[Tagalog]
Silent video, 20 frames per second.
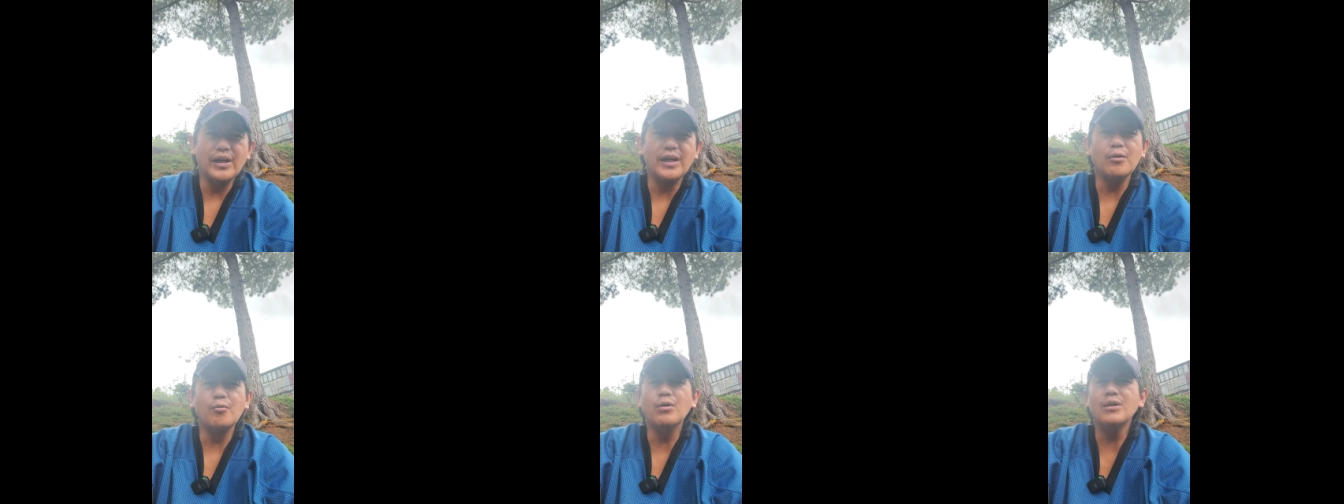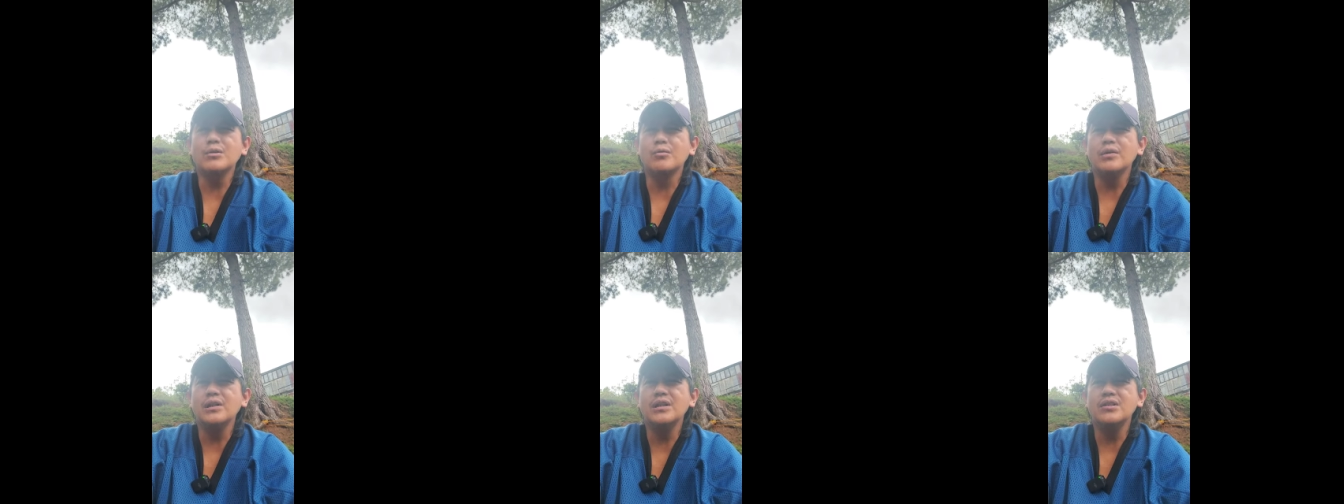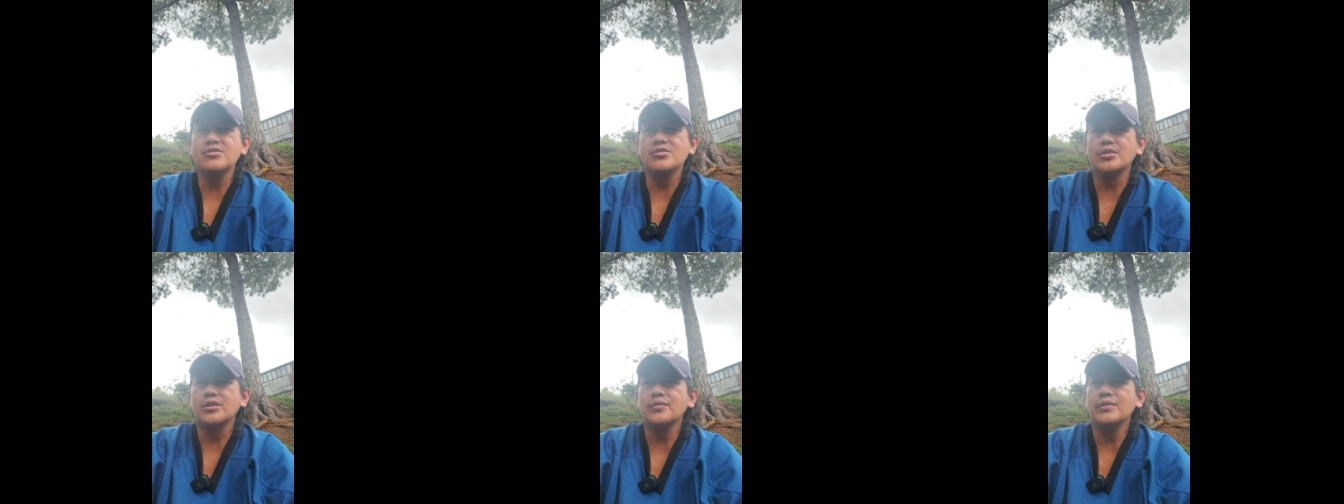And what we
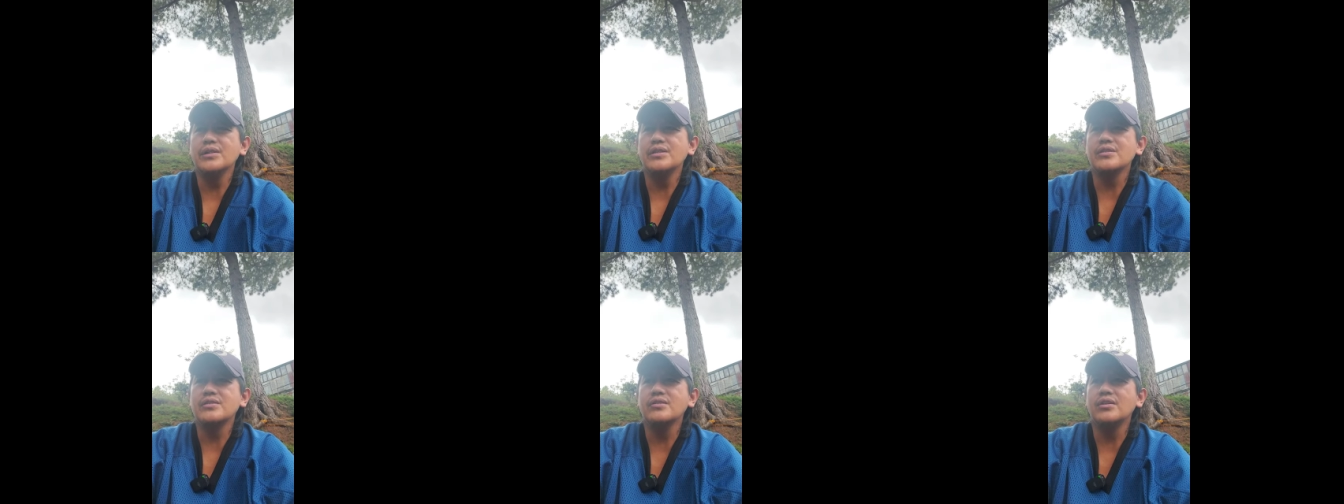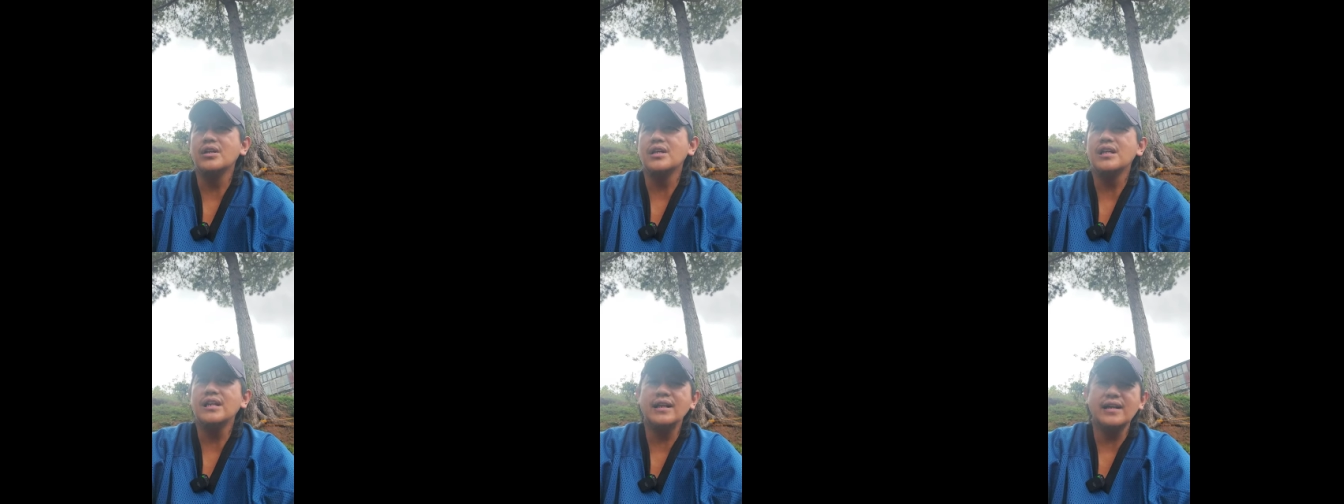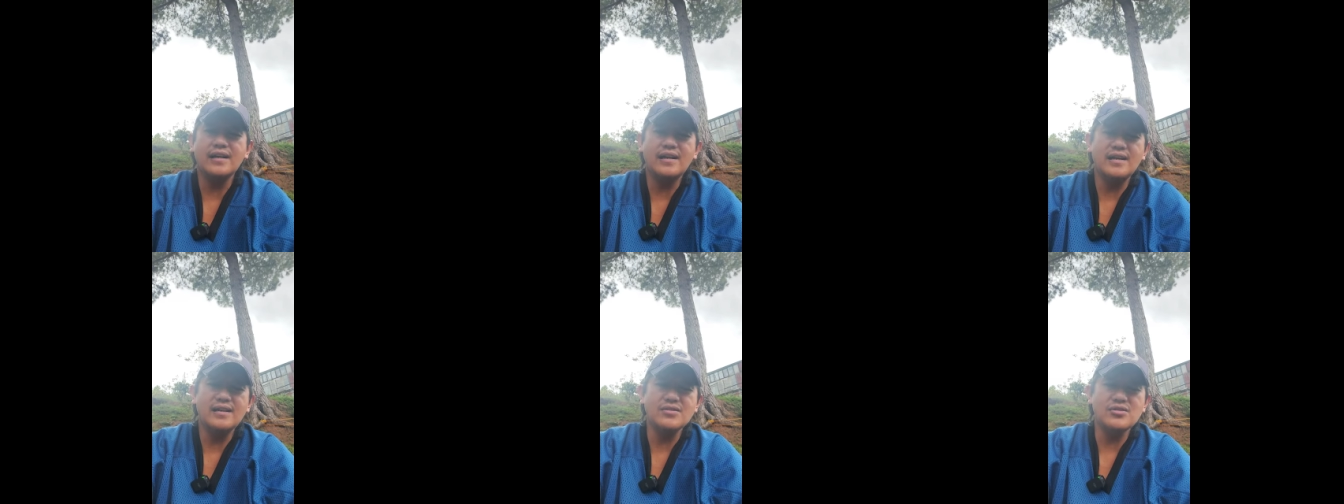deserve is, di
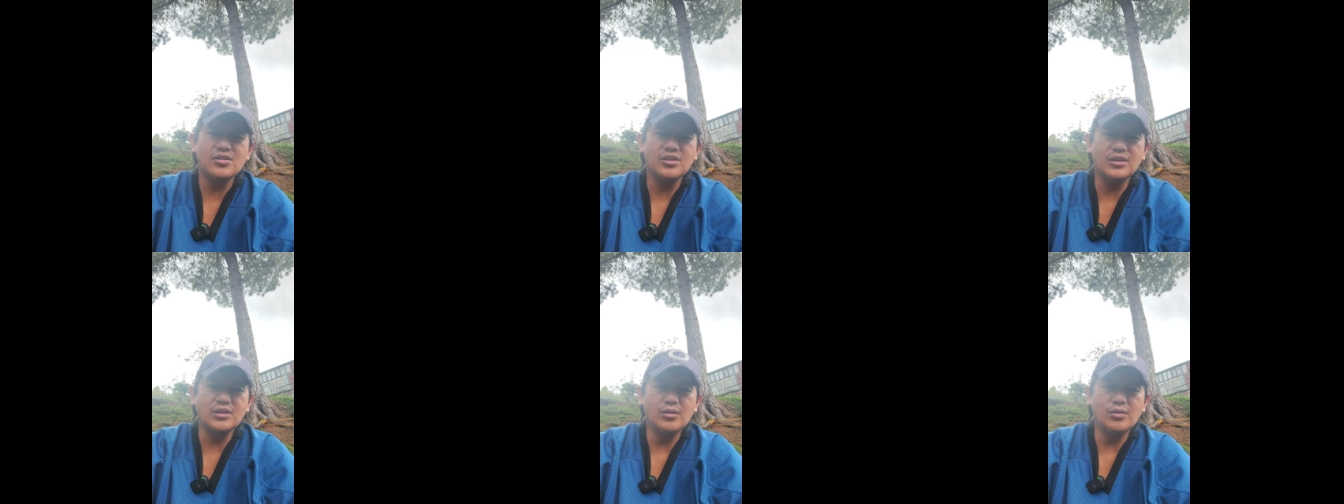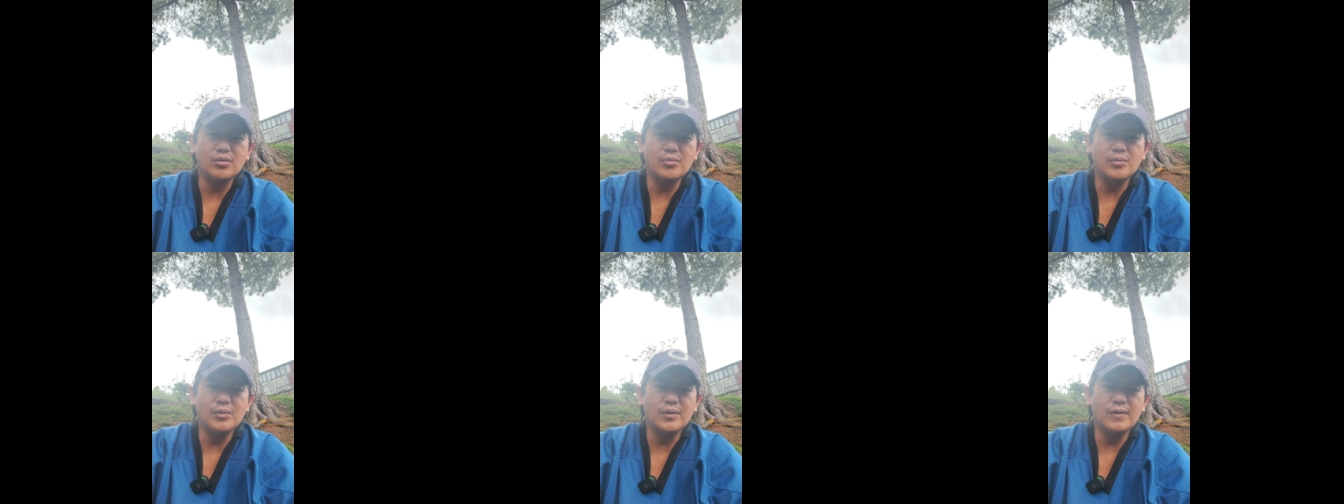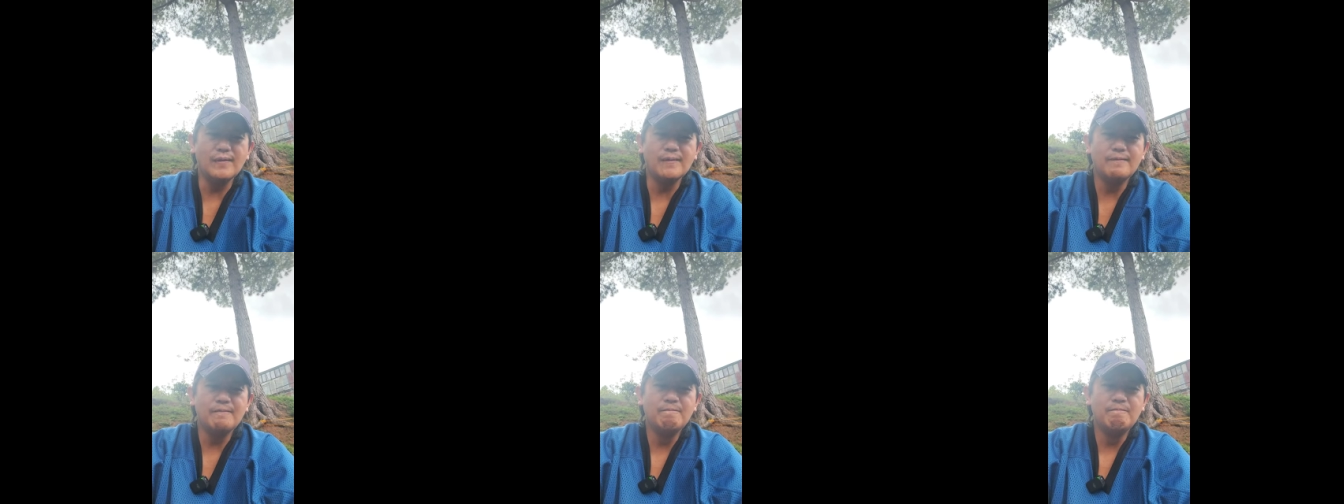kinadakos iti lubong.